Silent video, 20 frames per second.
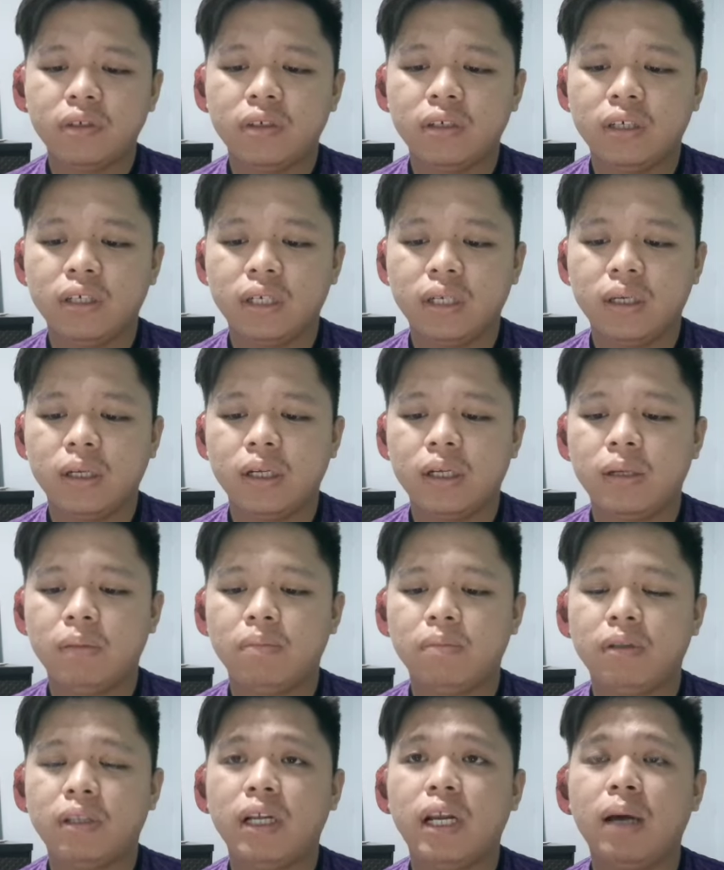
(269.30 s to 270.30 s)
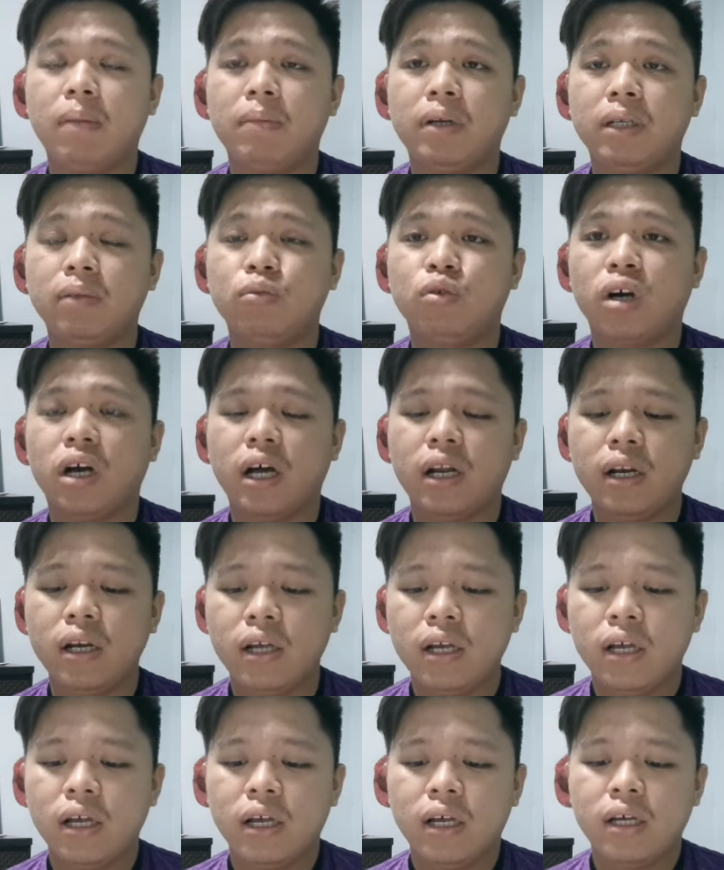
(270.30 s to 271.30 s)
um, telah menemukan
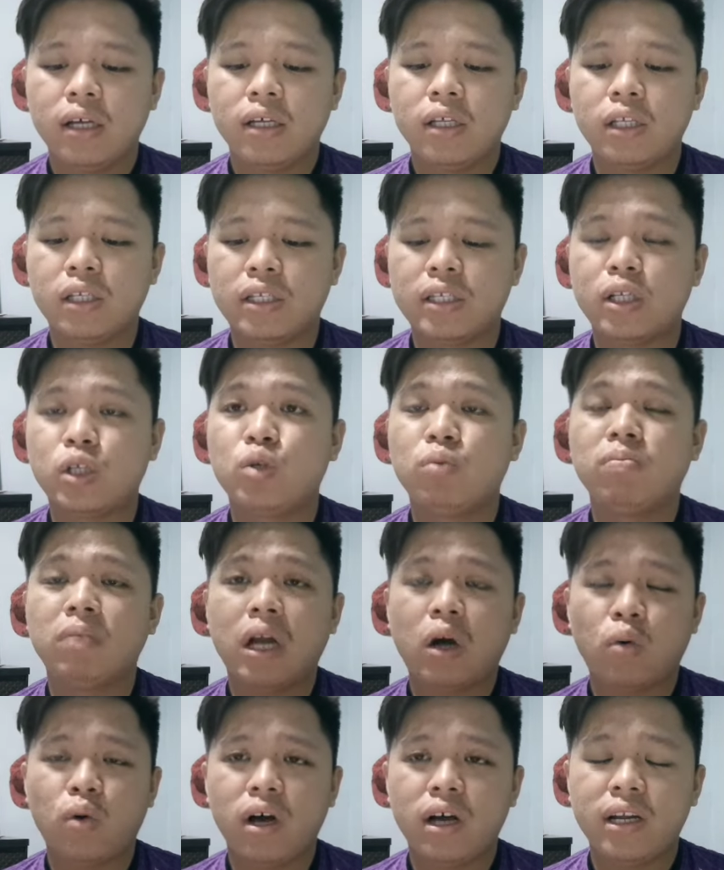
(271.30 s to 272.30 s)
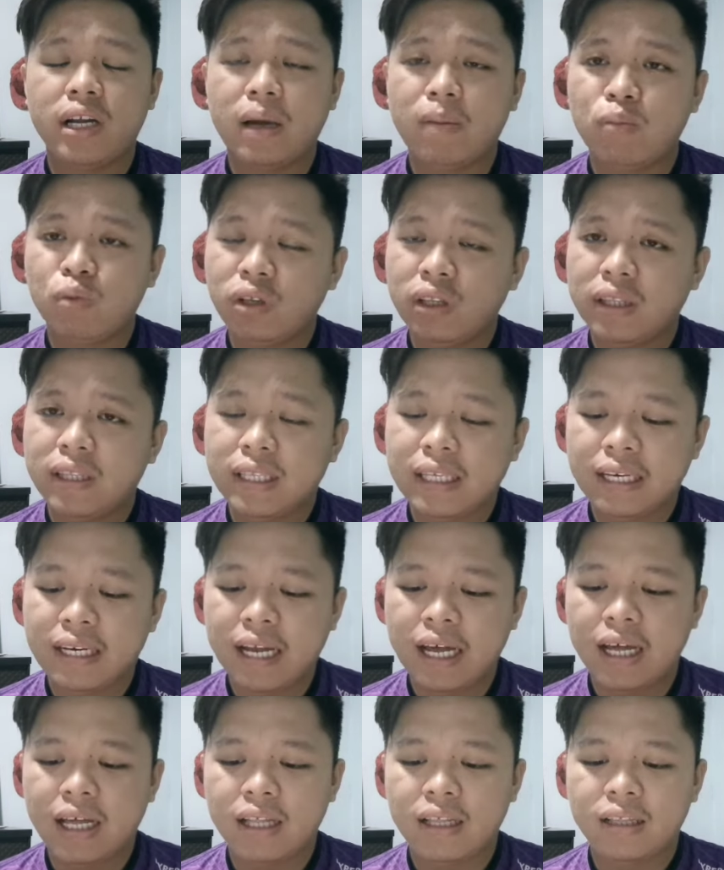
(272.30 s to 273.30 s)
sejumlah uang namun
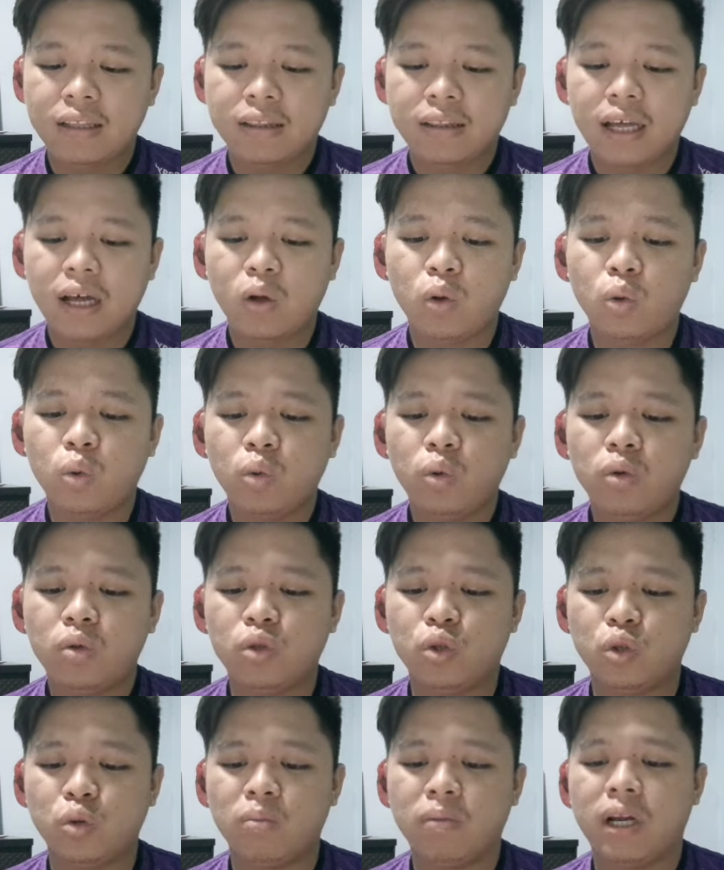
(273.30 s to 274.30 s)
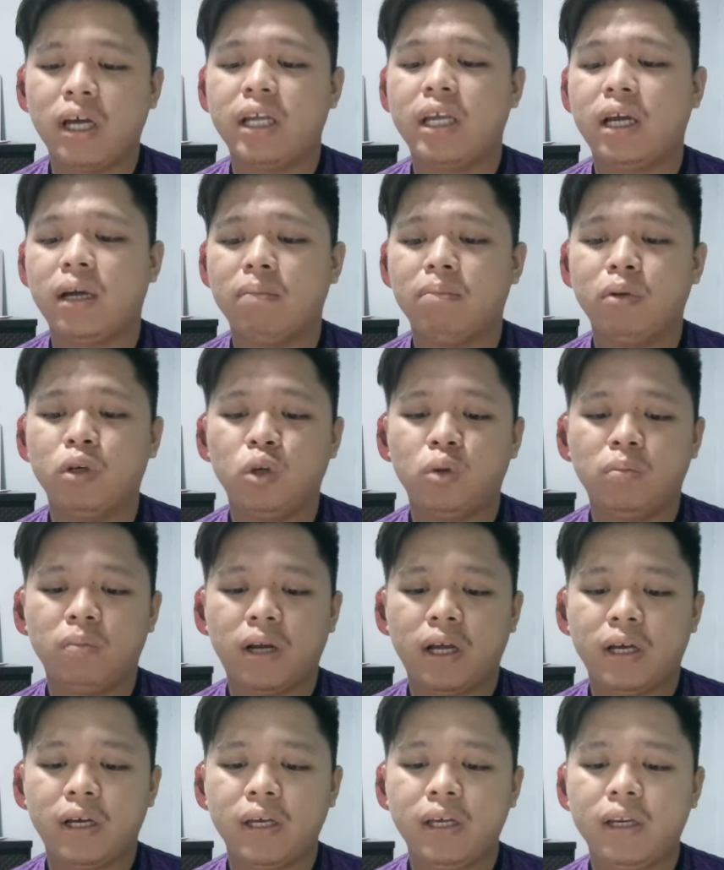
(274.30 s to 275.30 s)
tidak tahu jumlahnya, belum
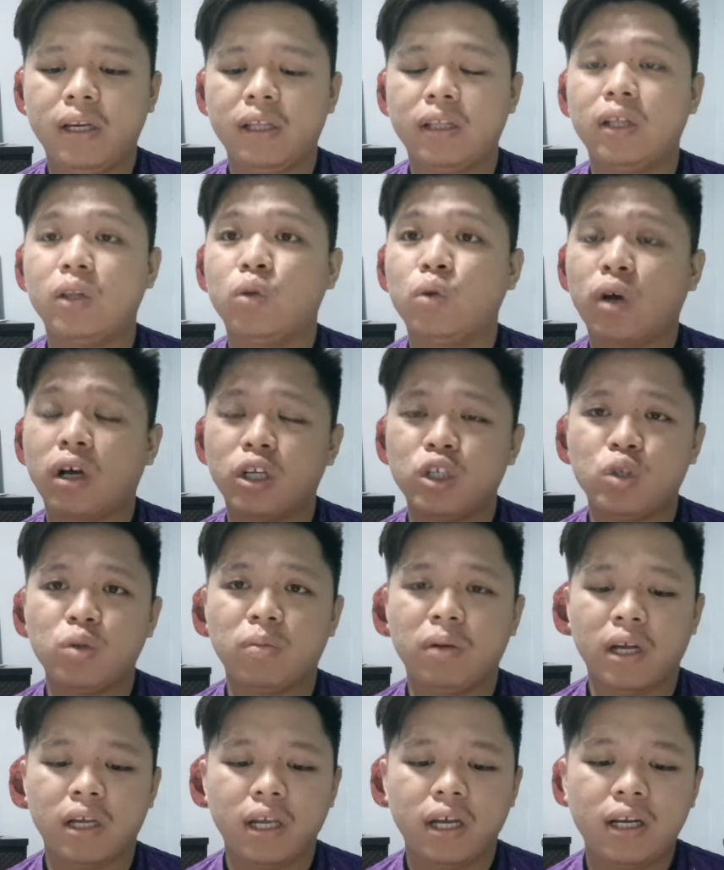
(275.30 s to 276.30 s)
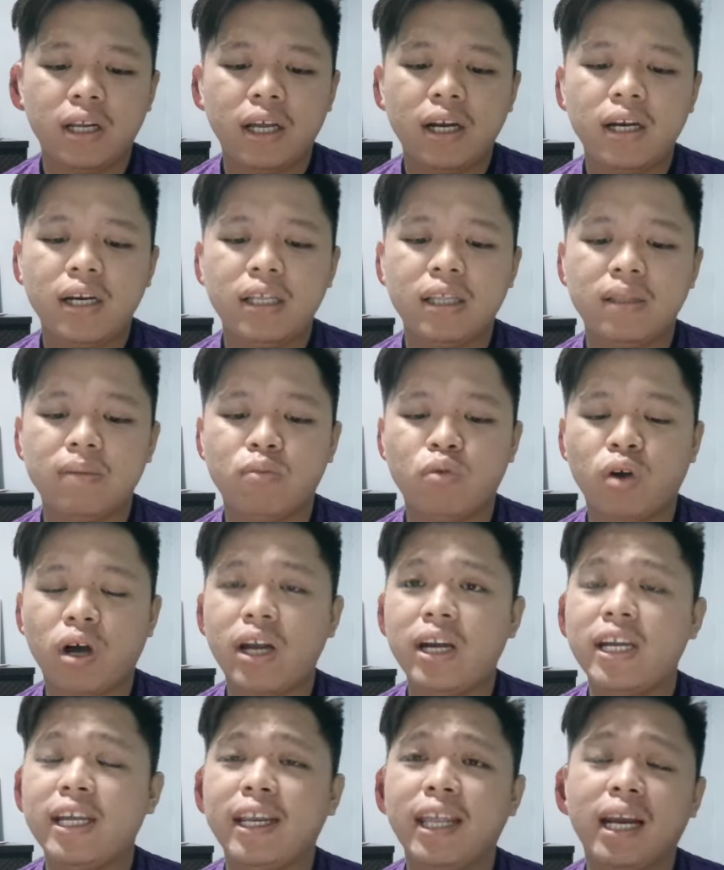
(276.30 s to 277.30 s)
lagi ditentukan jumlahnya dan
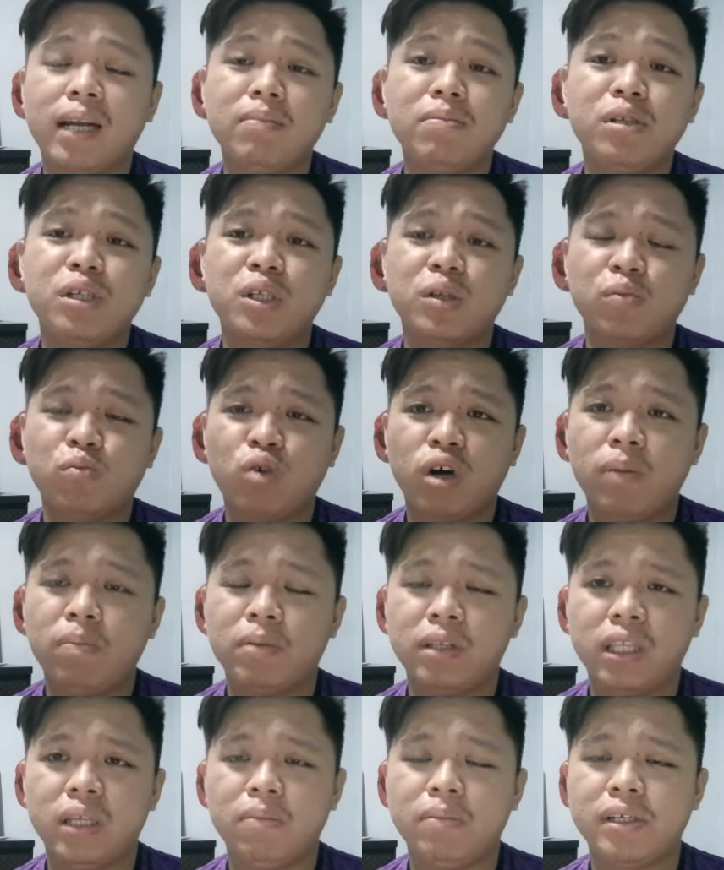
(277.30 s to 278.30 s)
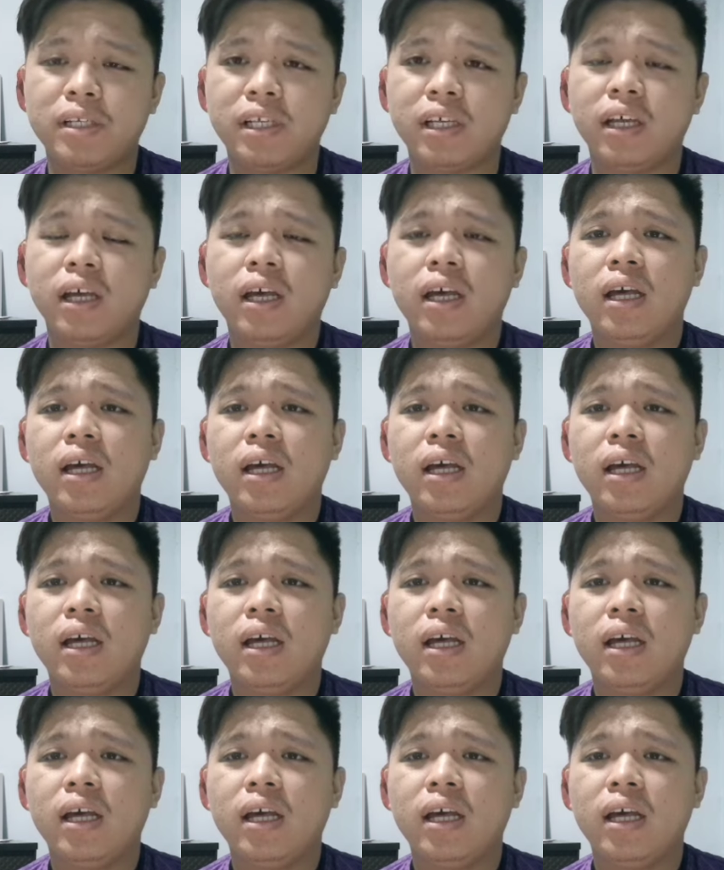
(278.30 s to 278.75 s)
ditemukan di dalam sebuah peti besi.